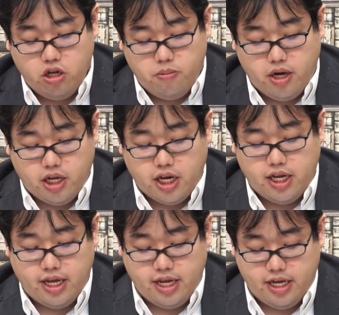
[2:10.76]
まあ、かなり、
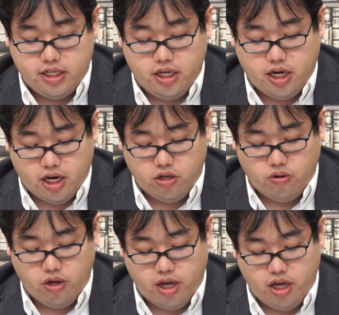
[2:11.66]
えきついかなと
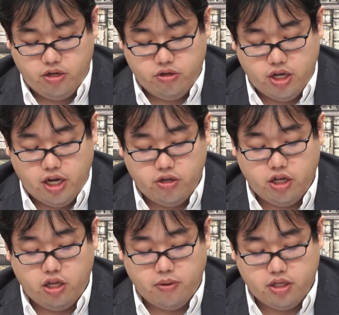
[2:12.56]
いう内容に
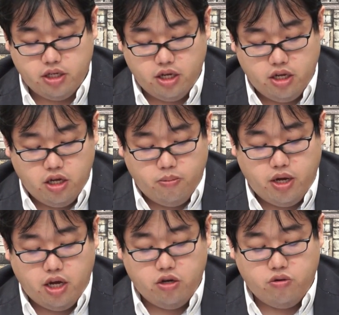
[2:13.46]
なっています。ま
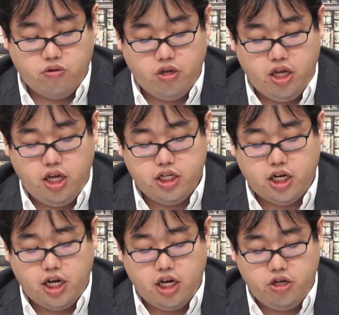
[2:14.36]
あ、あの人間社
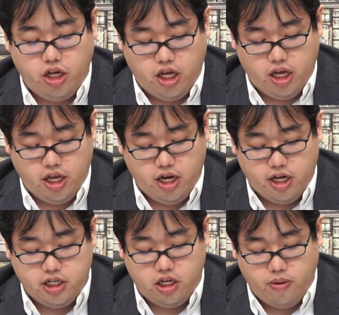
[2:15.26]
会学域に
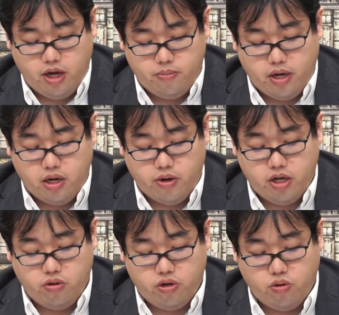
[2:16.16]
関しては、まあ、
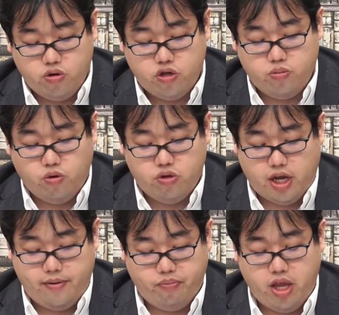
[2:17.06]
割と標準問
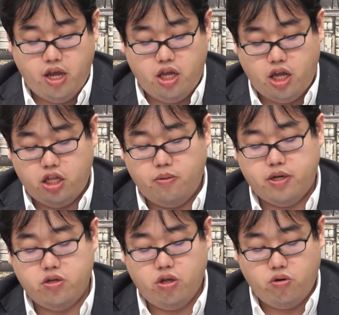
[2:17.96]
題、えー、になって
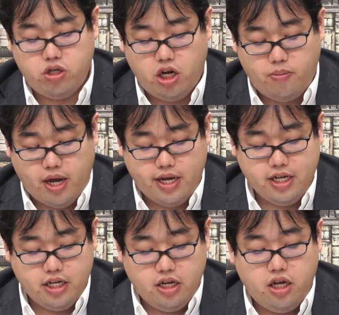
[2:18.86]
ますのでこちらは、まあ
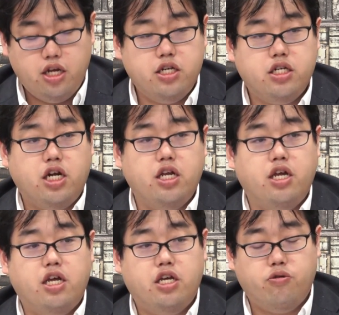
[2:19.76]
えー、しっかり、
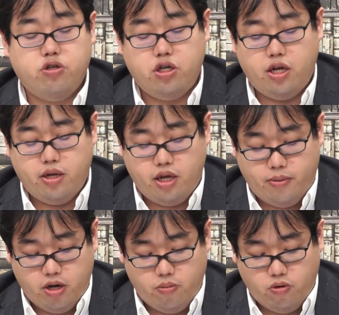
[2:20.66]
え標準
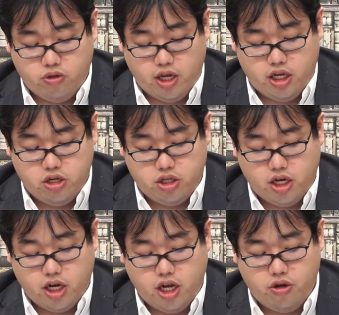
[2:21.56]
レベルの問題記述で
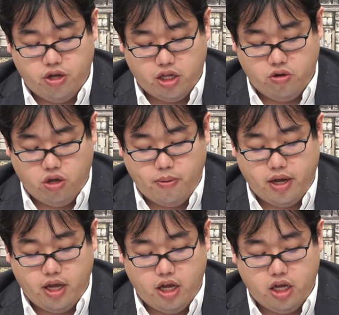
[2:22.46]
書けるようにやっておけば、
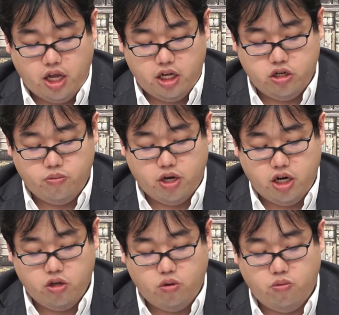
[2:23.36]
えー、大丈夫か
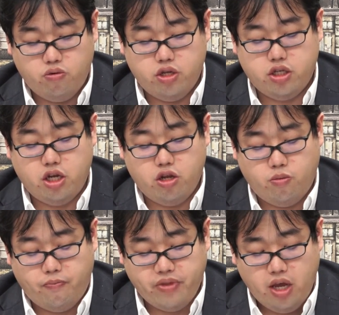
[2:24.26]
なと思うんですけれど
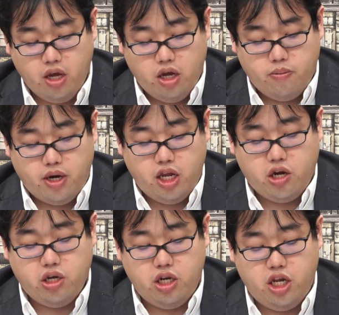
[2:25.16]
も、まあ、理
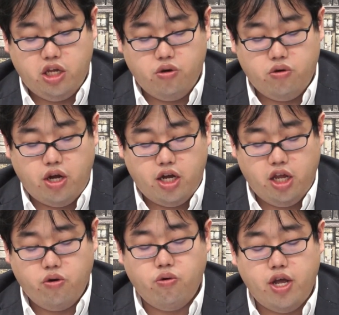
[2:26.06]
理教え
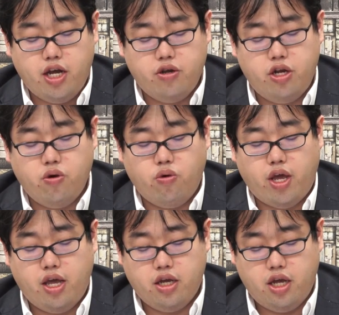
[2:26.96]
理工やあの医療保
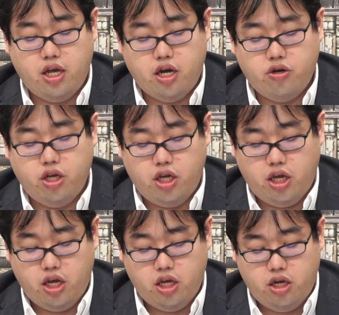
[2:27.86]
険、え学域、
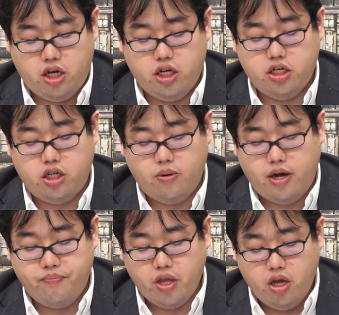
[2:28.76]
に関して
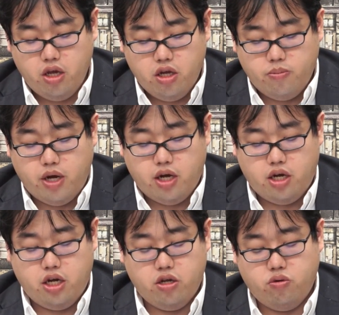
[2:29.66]
は、ま
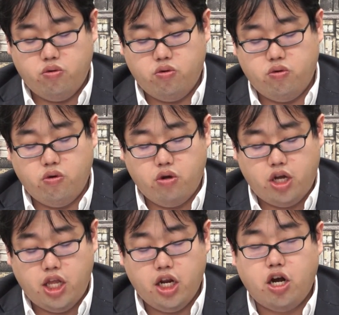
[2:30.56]
ああの
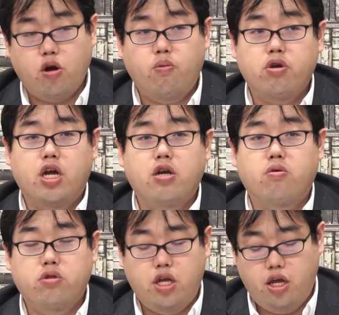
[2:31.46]
かなり過去問やり
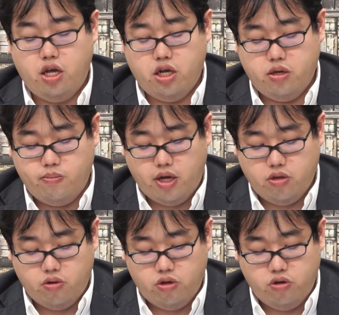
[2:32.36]
込んで、まあ、あ
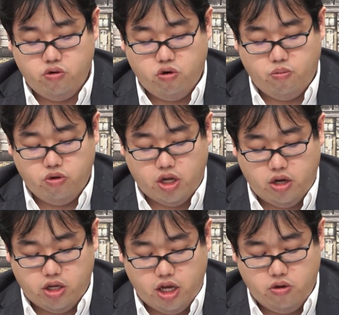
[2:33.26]
と融合問題
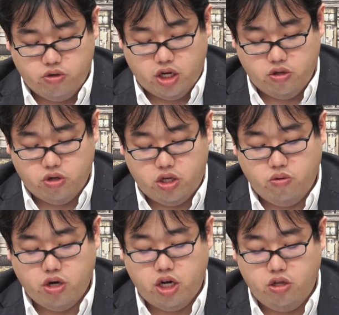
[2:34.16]
の対応をちゃんとして
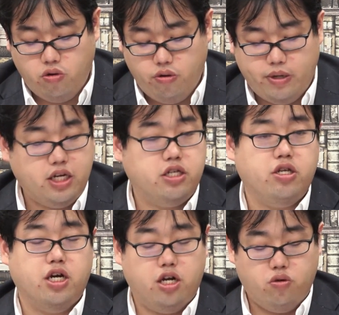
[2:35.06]
おかないと、まあ、きつ
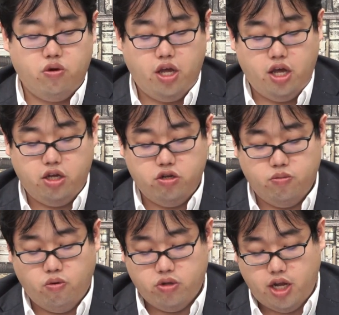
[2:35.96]
いかなという
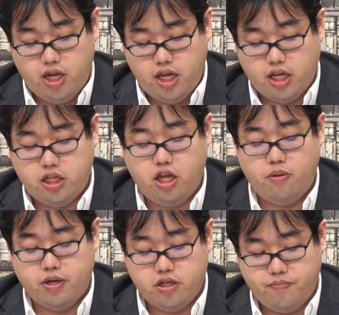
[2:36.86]
問題になってい
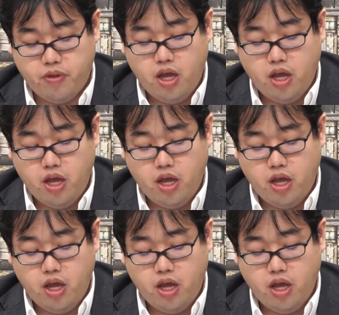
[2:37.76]
ます。